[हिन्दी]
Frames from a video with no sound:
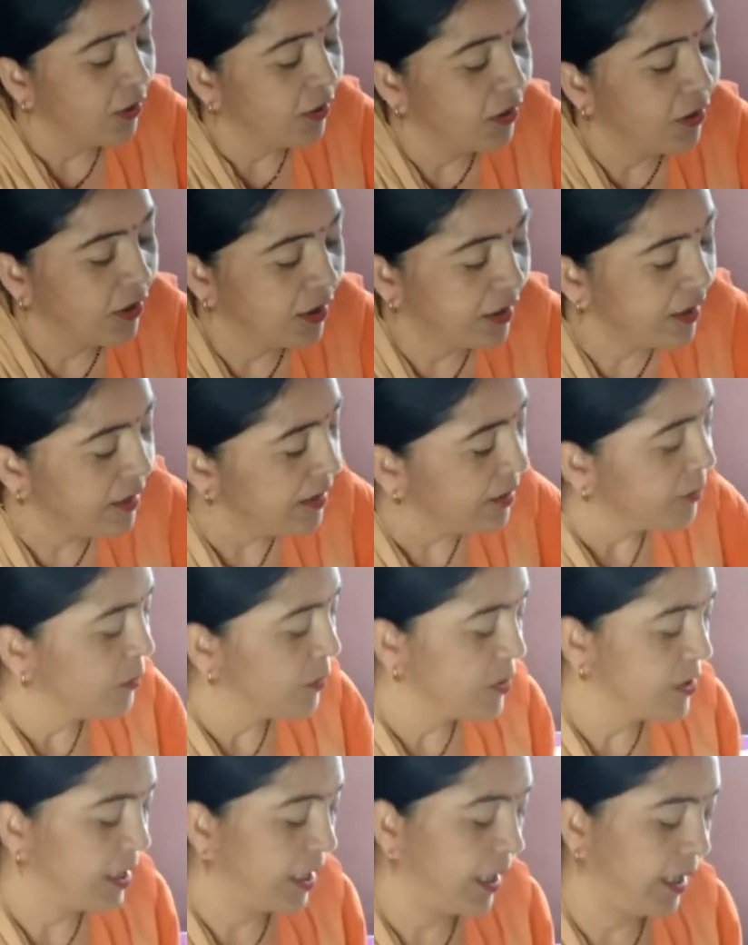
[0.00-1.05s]
और
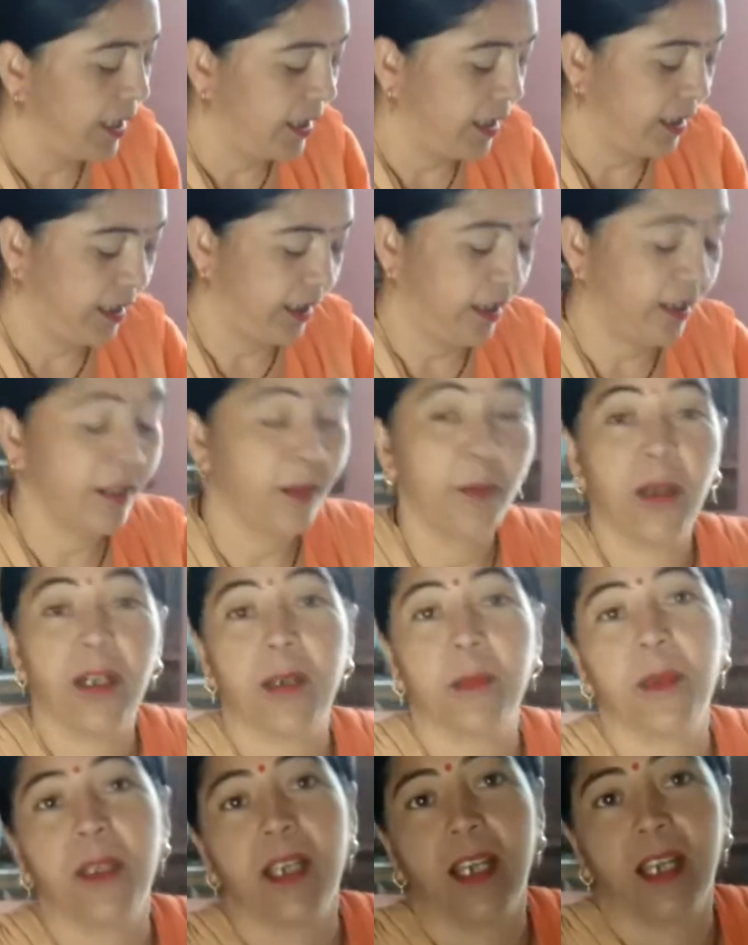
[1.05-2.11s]
मुझे एक
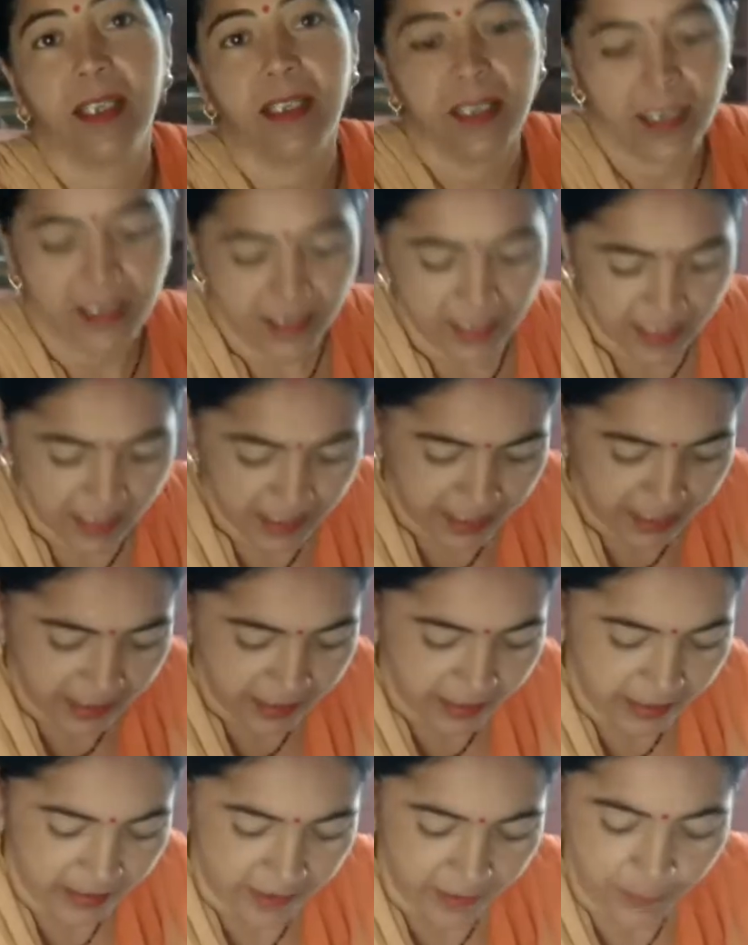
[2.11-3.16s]
कमेंट भी आया था इस चीज़ के
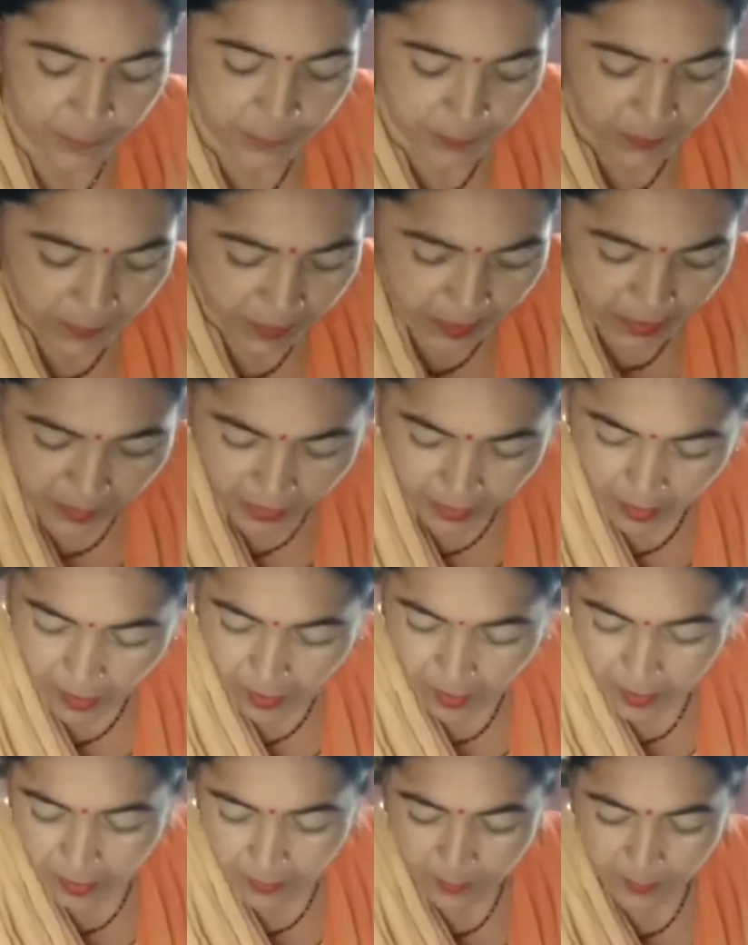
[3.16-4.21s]
लिए कि
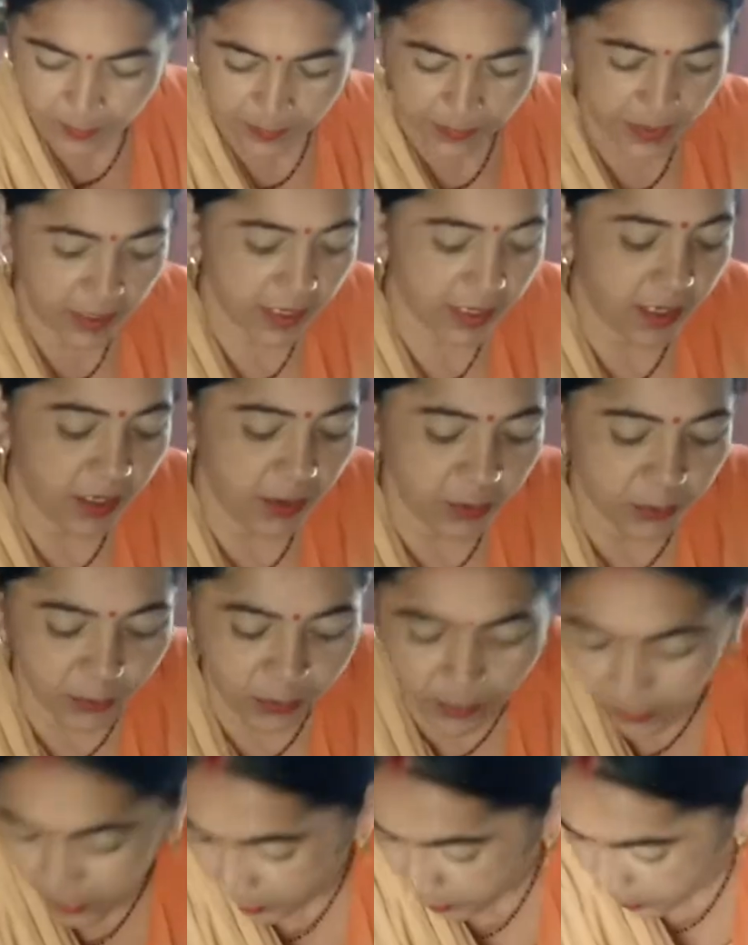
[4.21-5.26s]
आप
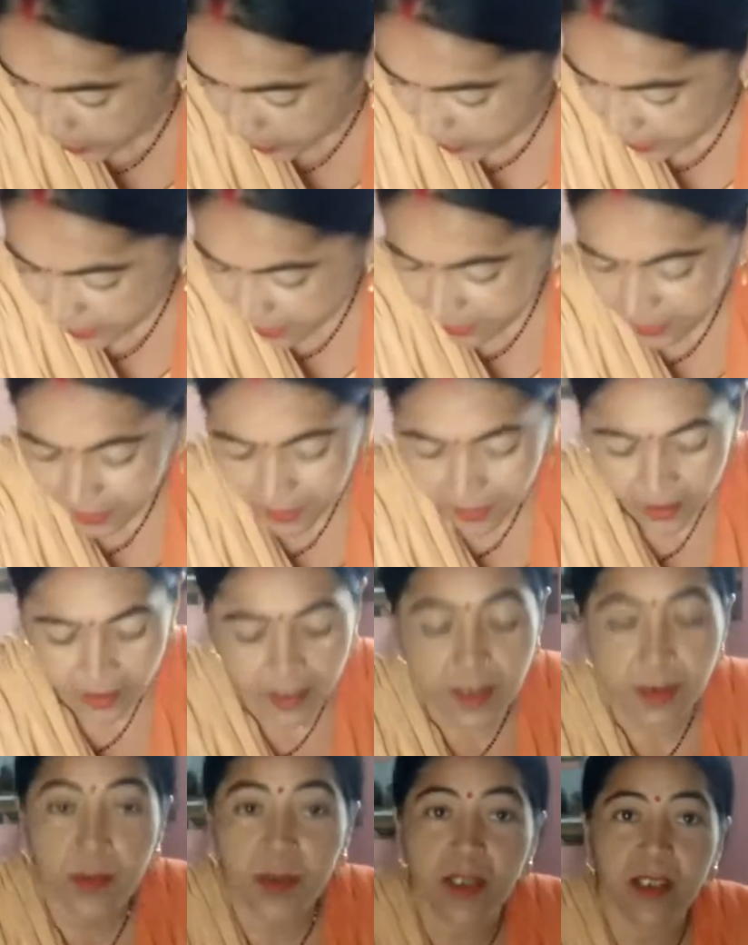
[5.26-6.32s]
देहरादून ब्लॉगर
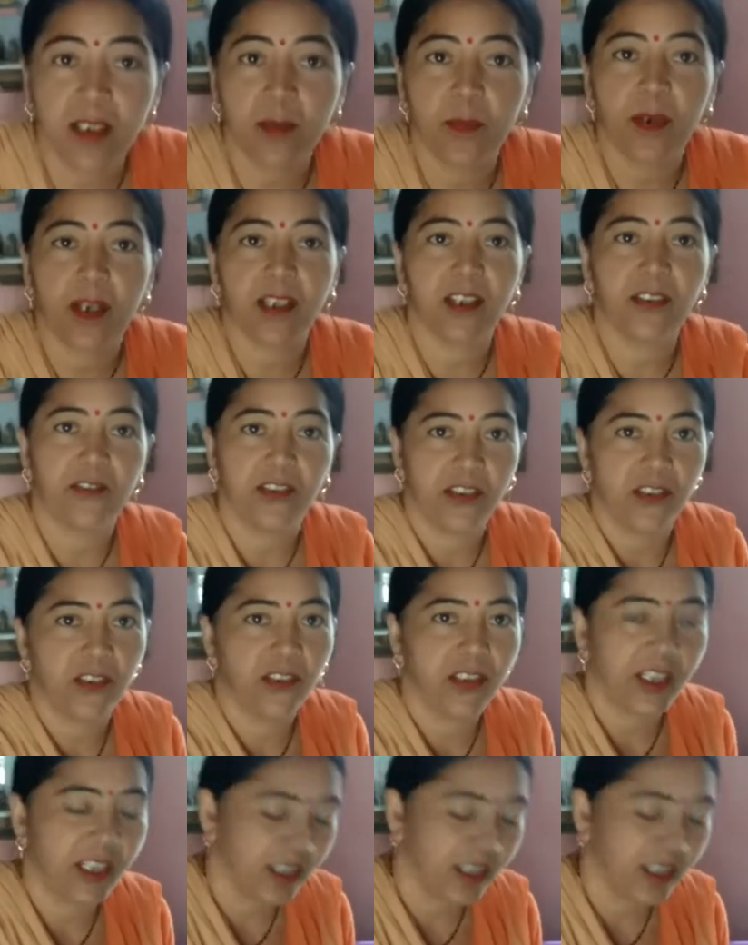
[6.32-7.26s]
रश्मि शर्मा की वीडियो